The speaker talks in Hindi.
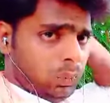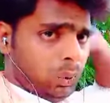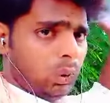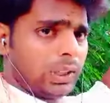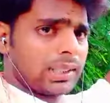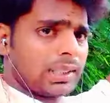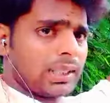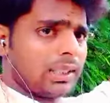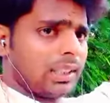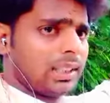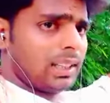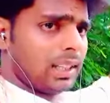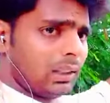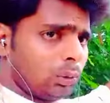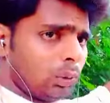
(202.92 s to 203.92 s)
बोरिंग से
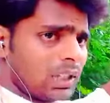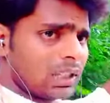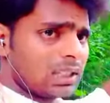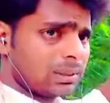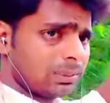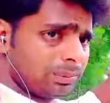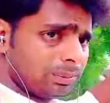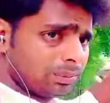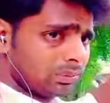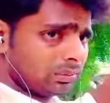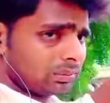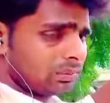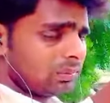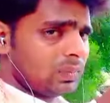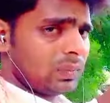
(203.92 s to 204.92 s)
किया जा रहा है तो आज
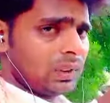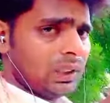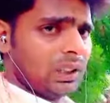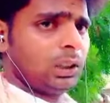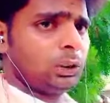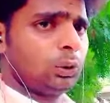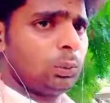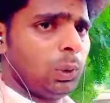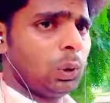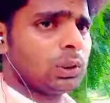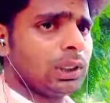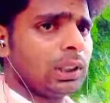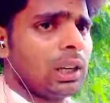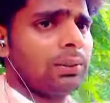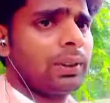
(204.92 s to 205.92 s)
का जो
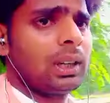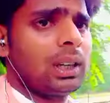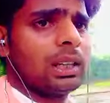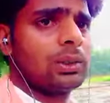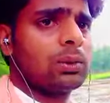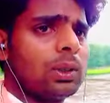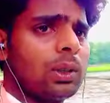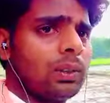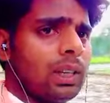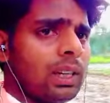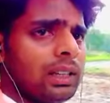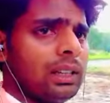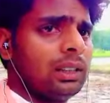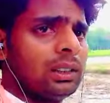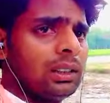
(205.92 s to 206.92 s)
ब्लॉग्स है काफ़ी खास होने
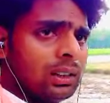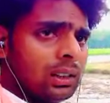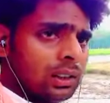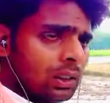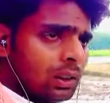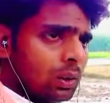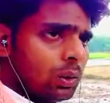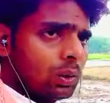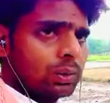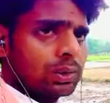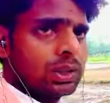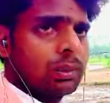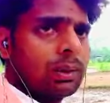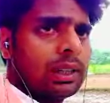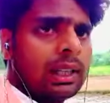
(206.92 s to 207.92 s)
वाला है और
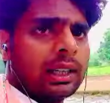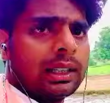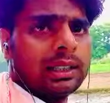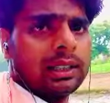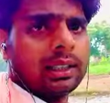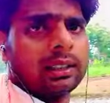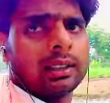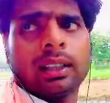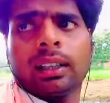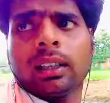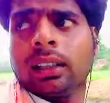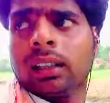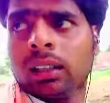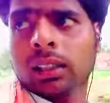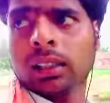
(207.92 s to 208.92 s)
उसके बाद आइए देखते
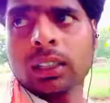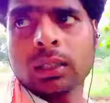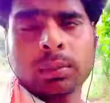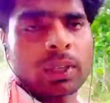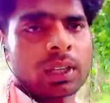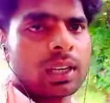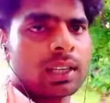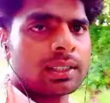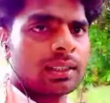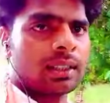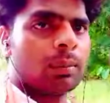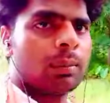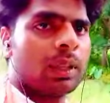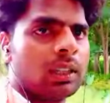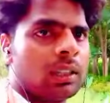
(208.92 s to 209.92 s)
हैं किस प्रकार
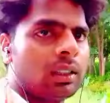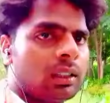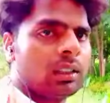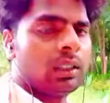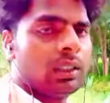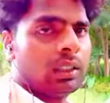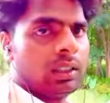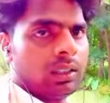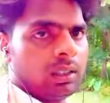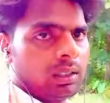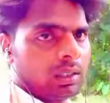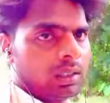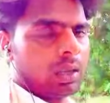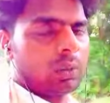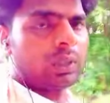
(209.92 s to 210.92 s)
से हमारे
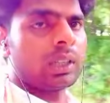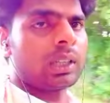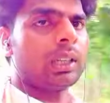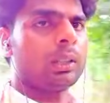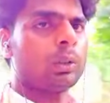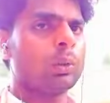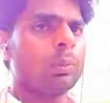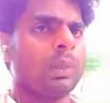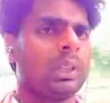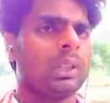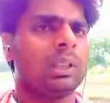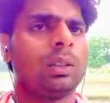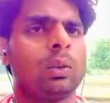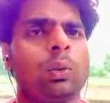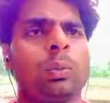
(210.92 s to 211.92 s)
गांव के खेतों में
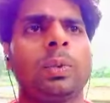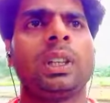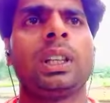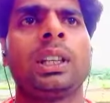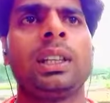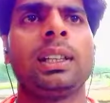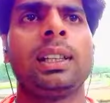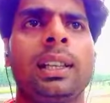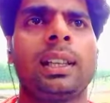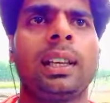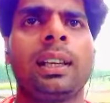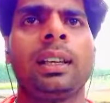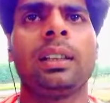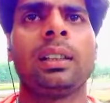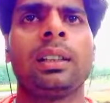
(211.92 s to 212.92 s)
रोपनी की
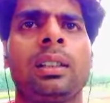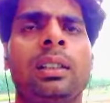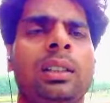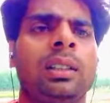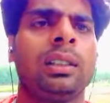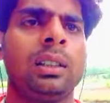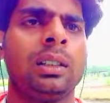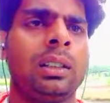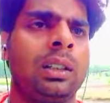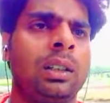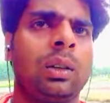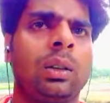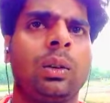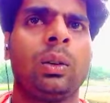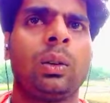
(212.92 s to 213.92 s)
जाता
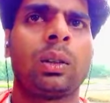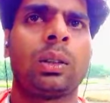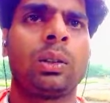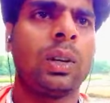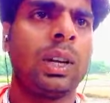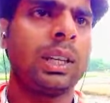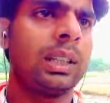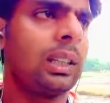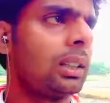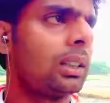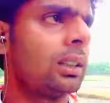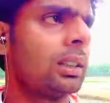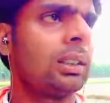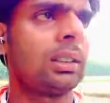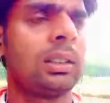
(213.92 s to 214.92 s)
है और तो आइए
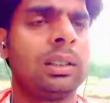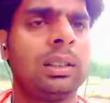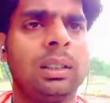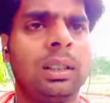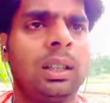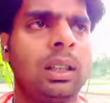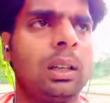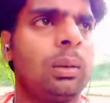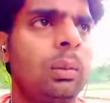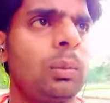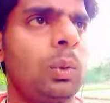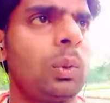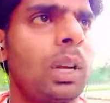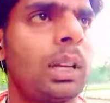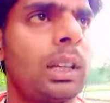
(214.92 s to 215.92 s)

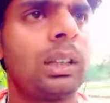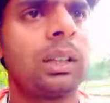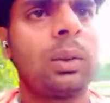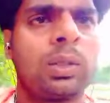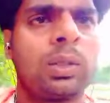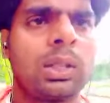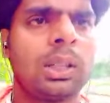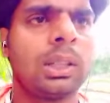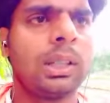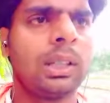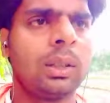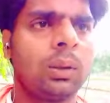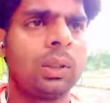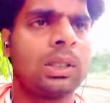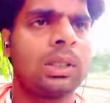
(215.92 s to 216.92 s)
हम लोग आगे ओर चलते
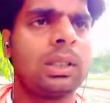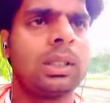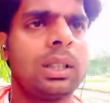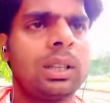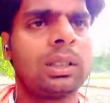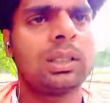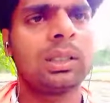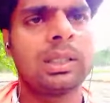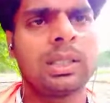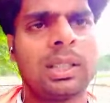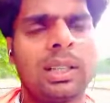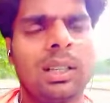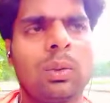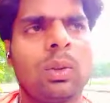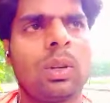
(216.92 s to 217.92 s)
हैं और इसी तरह से
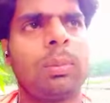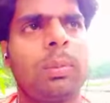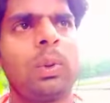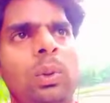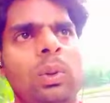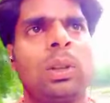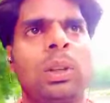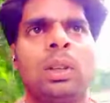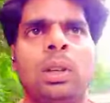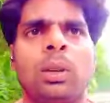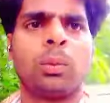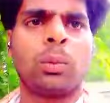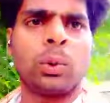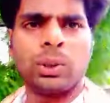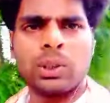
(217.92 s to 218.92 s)
चैनल को आप लोग
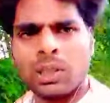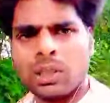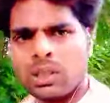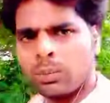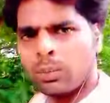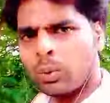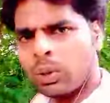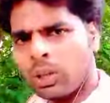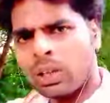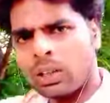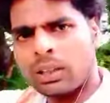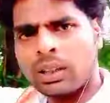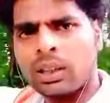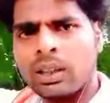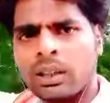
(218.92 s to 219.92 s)
पूरी तरह सपोर्ट
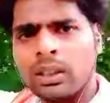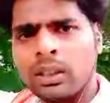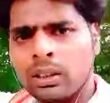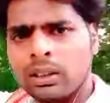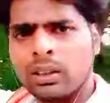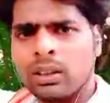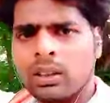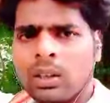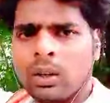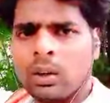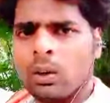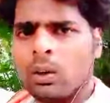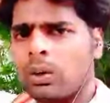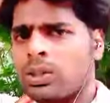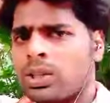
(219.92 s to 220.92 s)
करते रहिए
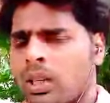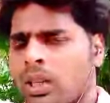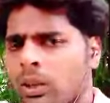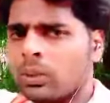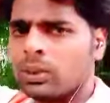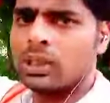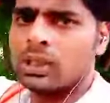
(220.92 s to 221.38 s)
और चैनल को